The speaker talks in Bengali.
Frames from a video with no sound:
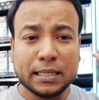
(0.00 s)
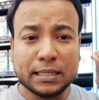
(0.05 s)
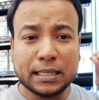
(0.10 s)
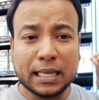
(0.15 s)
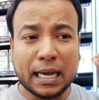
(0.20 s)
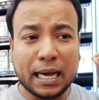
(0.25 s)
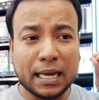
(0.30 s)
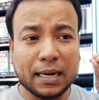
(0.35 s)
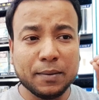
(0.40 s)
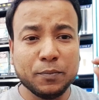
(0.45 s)

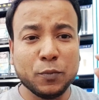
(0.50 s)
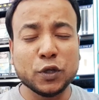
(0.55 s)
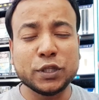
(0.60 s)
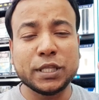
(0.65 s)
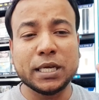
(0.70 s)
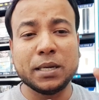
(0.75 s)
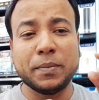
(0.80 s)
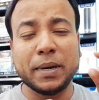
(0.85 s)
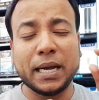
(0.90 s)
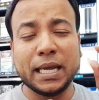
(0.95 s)
তার
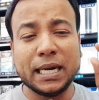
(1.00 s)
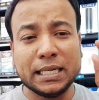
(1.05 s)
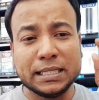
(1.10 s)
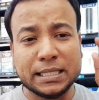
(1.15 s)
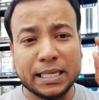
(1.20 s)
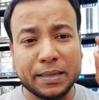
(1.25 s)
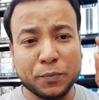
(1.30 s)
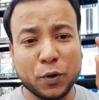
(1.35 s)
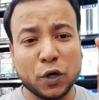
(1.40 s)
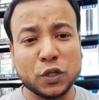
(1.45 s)
মতের বাইরের
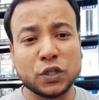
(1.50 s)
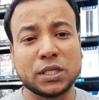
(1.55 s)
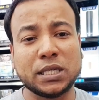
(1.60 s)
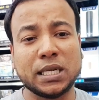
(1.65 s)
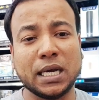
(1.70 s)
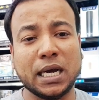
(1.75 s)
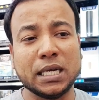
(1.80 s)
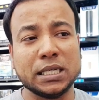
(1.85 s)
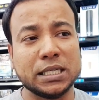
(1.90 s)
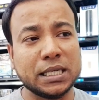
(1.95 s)
যে
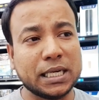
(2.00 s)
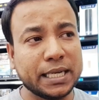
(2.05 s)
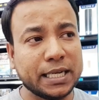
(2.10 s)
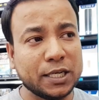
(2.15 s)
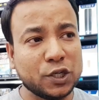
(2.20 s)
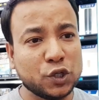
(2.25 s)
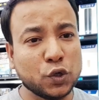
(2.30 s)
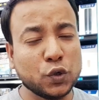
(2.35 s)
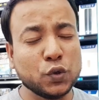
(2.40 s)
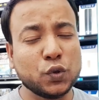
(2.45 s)
মতটা সেটা
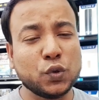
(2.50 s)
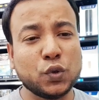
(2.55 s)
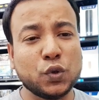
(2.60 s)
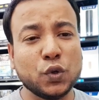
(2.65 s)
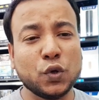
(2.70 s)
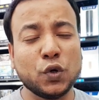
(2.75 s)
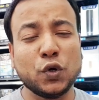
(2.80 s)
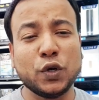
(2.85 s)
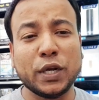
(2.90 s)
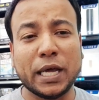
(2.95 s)
কি সত্য
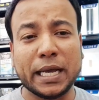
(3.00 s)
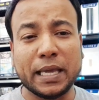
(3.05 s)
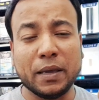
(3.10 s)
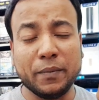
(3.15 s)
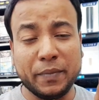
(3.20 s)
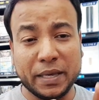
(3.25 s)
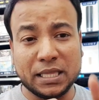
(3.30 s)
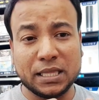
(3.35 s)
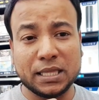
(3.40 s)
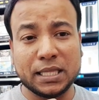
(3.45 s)
নাকি
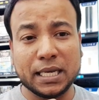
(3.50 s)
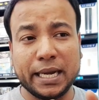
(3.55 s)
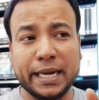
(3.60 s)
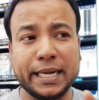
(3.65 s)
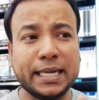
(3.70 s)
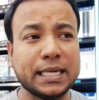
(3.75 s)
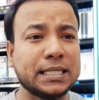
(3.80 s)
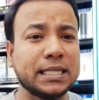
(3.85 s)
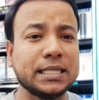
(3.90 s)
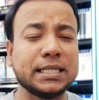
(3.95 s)
মিথ্যা
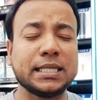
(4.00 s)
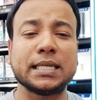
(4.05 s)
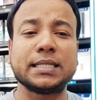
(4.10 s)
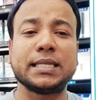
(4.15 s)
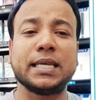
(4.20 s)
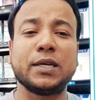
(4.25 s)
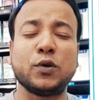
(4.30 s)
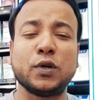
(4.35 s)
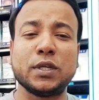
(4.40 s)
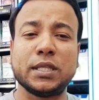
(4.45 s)
এটা সে
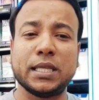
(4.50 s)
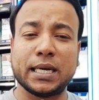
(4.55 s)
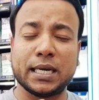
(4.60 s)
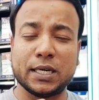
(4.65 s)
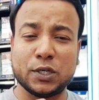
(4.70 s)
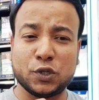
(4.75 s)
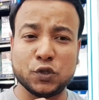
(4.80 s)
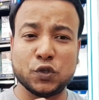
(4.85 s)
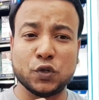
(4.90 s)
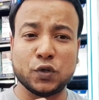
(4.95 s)
যাচাই করে
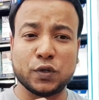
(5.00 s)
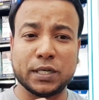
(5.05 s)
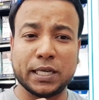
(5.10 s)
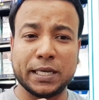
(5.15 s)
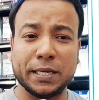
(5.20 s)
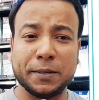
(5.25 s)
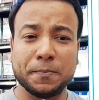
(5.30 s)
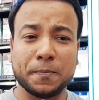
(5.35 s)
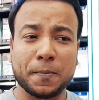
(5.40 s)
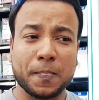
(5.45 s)
দেখার সুযোগ
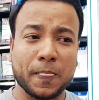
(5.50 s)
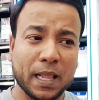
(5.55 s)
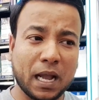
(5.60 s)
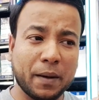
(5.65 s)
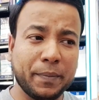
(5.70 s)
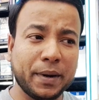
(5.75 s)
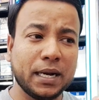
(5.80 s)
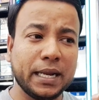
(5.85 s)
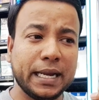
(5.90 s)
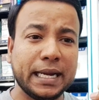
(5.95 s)
নেই
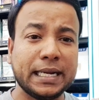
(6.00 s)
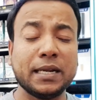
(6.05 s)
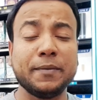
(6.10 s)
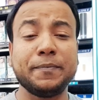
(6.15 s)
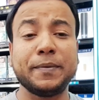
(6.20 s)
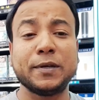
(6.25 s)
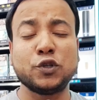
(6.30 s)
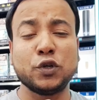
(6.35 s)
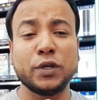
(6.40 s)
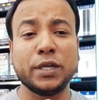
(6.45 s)
আবার এটার
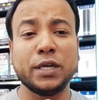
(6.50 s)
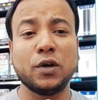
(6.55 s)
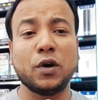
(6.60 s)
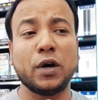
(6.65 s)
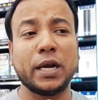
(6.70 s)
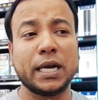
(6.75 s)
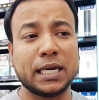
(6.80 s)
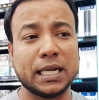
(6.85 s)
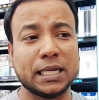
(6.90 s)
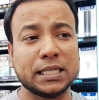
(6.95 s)
পেছনে
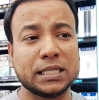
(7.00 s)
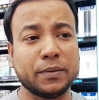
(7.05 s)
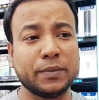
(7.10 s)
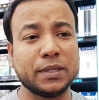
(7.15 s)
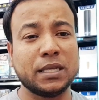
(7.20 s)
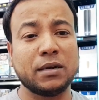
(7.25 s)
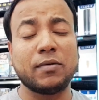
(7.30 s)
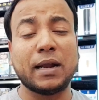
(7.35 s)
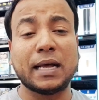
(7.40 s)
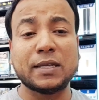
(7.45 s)
অনেকটা আছে
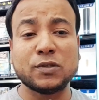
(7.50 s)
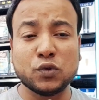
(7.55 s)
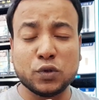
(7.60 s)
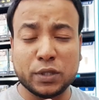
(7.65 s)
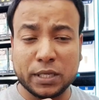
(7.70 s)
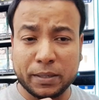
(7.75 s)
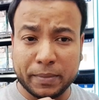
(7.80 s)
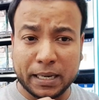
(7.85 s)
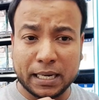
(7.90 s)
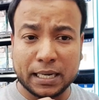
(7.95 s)
আমাদের
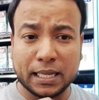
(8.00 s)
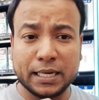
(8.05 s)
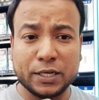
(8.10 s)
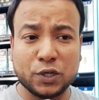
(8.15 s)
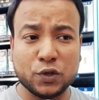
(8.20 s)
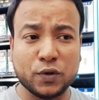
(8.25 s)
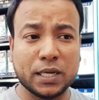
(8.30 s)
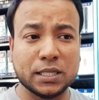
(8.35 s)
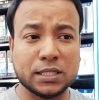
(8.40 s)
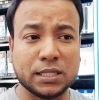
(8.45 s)
রাজনৈতিক
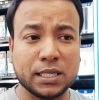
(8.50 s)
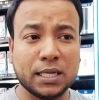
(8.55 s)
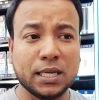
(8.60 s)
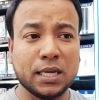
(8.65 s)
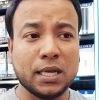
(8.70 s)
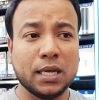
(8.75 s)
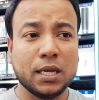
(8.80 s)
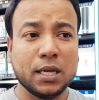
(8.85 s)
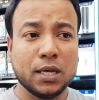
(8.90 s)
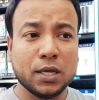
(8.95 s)
মেন্টালিটিও আছে
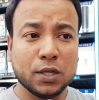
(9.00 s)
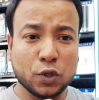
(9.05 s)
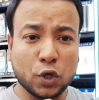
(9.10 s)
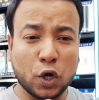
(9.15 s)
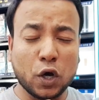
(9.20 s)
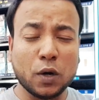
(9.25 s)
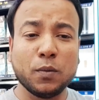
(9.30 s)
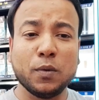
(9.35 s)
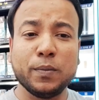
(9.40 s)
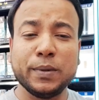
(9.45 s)

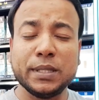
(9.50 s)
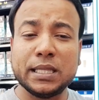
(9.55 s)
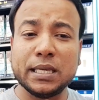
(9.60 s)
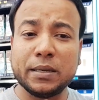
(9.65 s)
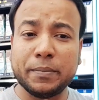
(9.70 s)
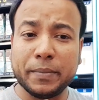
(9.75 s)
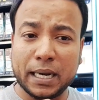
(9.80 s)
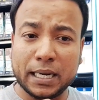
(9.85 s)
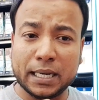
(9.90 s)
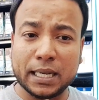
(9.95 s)

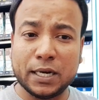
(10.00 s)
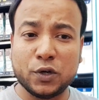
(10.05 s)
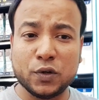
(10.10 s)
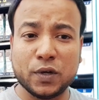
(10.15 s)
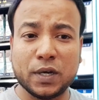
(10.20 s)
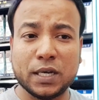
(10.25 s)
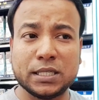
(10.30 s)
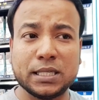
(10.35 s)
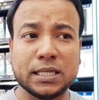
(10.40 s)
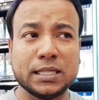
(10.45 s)
ধর্মভিত্তিক
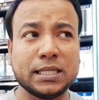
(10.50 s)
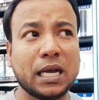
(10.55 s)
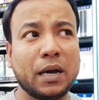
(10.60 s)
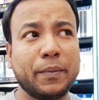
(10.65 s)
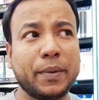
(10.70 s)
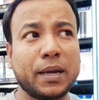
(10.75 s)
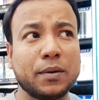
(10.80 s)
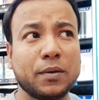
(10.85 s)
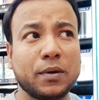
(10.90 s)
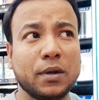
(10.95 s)
মেন্টালিটিও আছে যে আমার